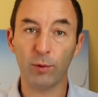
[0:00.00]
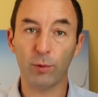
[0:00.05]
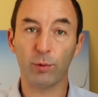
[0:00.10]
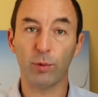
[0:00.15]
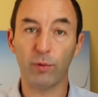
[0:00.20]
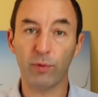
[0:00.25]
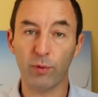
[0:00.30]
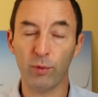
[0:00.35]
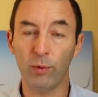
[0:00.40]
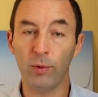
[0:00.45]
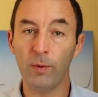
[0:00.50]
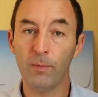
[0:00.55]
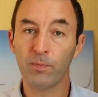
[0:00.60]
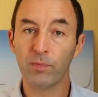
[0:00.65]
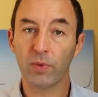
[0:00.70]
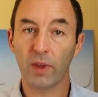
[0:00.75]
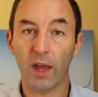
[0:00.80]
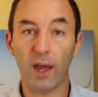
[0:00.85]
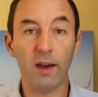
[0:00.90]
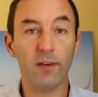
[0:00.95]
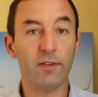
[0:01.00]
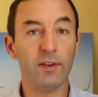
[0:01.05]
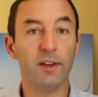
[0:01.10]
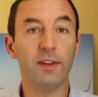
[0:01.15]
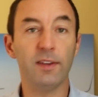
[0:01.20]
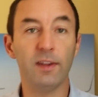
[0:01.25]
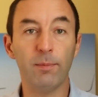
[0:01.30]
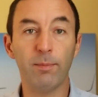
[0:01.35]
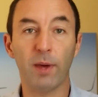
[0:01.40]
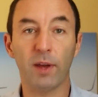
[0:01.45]
que ce front avait
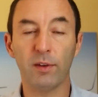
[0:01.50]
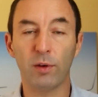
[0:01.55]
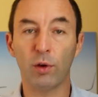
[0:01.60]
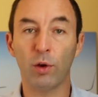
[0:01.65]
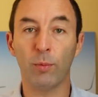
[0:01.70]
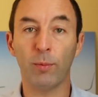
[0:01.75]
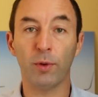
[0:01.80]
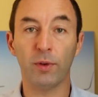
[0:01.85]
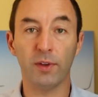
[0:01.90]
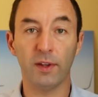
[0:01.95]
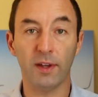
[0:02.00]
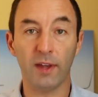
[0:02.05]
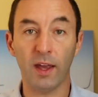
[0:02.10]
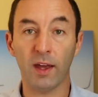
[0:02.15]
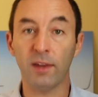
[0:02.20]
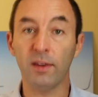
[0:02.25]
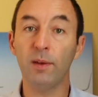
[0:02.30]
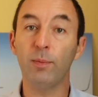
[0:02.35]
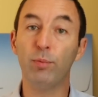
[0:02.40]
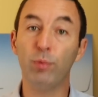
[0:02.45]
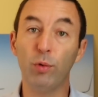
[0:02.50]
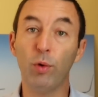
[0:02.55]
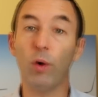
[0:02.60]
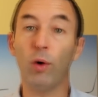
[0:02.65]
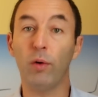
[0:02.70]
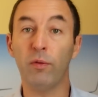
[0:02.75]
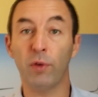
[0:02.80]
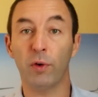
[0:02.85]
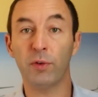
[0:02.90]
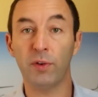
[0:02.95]
été particulièrement dégarni pour
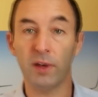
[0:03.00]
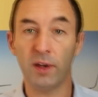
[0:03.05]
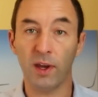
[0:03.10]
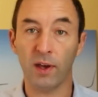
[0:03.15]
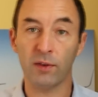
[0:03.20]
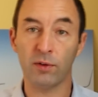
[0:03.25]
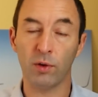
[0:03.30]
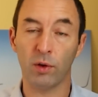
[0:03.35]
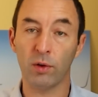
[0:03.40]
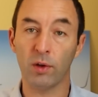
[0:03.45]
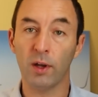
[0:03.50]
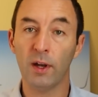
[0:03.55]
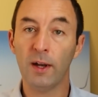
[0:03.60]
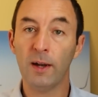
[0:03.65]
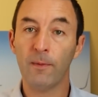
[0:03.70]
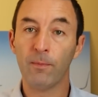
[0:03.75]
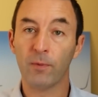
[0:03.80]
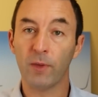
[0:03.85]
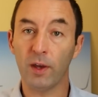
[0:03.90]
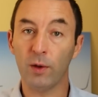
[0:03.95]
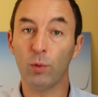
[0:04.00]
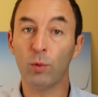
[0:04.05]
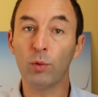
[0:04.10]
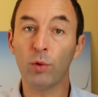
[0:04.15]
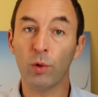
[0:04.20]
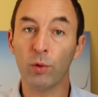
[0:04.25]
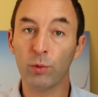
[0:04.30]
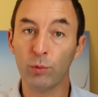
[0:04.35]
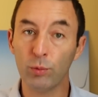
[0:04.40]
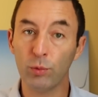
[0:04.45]
renforcer Kherson. Et
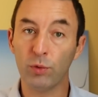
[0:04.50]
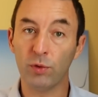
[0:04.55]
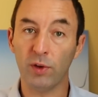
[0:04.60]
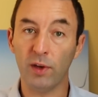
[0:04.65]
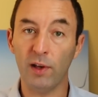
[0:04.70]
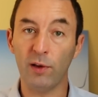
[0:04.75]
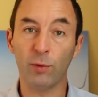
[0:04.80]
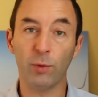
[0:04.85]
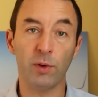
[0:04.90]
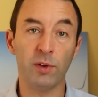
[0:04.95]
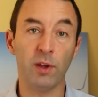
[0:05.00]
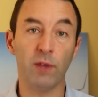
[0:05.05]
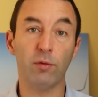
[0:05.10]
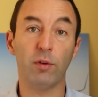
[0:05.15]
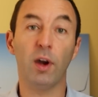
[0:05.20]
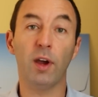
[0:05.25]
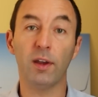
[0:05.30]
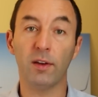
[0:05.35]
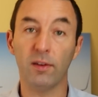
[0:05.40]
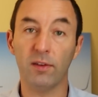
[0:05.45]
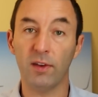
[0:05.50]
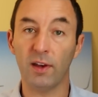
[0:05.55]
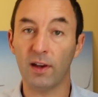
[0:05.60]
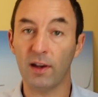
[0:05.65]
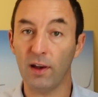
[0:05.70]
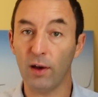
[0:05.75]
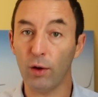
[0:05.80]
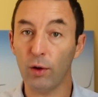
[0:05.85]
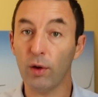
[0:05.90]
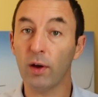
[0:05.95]
donc en août, ils ont été voir avec des
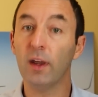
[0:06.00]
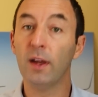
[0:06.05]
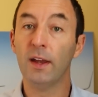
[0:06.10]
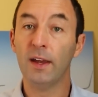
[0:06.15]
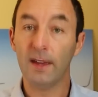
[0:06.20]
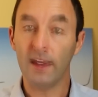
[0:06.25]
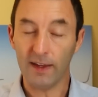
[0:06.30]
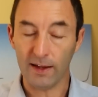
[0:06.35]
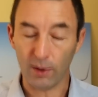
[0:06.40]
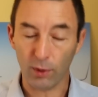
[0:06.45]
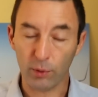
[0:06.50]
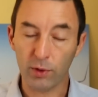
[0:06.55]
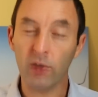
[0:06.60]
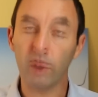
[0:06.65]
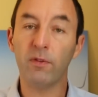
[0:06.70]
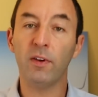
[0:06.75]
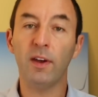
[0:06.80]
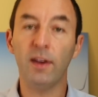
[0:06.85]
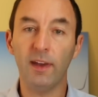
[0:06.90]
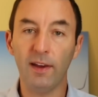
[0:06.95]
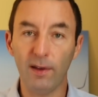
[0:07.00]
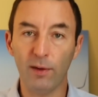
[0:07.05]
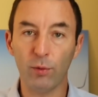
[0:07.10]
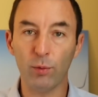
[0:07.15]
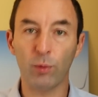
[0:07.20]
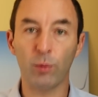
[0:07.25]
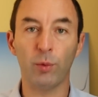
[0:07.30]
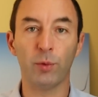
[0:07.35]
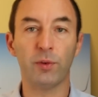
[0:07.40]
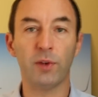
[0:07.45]
éclaireurs, et en effet,
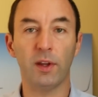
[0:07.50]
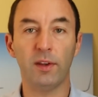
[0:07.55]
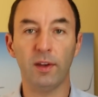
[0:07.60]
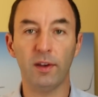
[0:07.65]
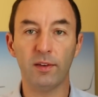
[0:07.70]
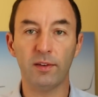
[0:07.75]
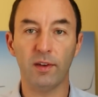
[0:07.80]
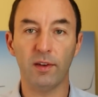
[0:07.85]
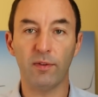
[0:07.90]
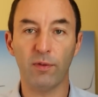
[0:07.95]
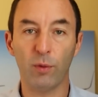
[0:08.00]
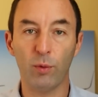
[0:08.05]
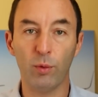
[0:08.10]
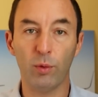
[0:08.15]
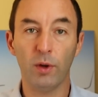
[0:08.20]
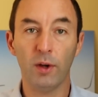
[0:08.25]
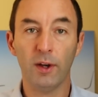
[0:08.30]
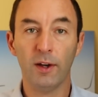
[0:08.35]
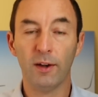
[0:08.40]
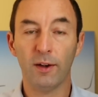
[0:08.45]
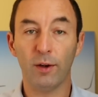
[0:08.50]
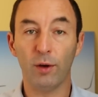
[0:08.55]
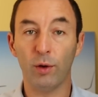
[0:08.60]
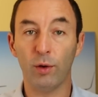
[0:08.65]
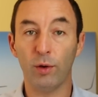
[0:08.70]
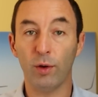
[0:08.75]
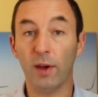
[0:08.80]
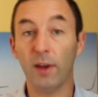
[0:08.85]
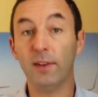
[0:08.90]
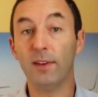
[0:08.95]
ils ont constaté que ces fronts
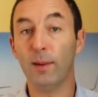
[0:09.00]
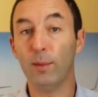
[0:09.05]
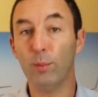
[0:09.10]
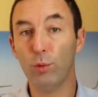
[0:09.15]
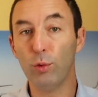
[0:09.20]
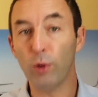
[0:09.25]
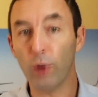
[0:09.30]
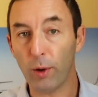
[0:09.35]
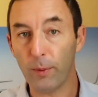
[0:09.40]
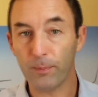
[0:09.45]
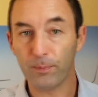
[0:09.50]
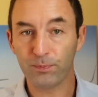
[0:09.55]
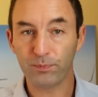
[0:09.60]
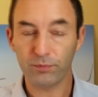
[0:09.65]
euh, étaient mûrs,